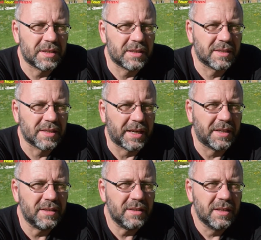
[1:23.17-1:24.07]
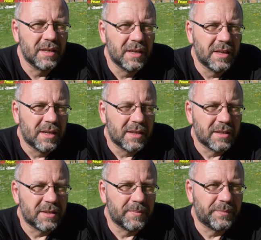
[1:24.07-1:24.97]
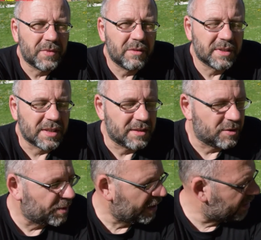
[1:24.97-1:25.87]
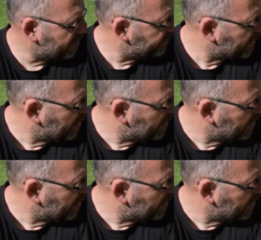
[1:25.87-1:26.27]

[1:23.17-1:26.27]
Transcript: an der Seite ähm, was anzubringen.